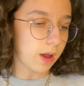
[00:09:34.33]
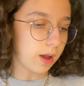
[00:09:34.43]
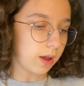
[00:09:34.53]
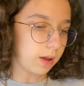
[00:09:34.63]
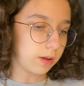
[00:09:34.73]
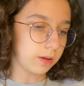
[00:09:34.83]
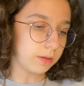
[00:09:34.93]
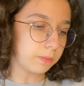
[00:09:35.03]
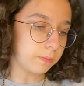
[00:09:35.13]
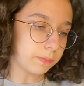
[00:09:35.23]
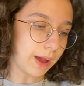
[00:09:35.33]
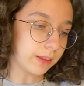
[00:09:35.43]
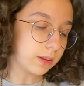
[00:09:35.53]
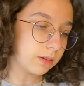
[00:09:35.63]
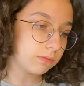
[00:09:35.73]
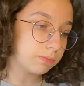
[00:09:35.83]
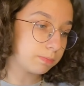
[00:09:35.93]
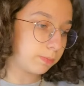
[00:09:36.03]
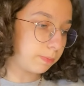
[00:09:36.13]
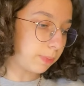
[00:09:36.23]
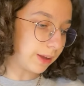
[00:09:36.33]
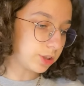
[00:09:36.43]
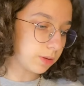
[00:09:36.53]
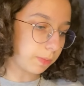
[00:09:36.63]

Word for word: Ee, yani bence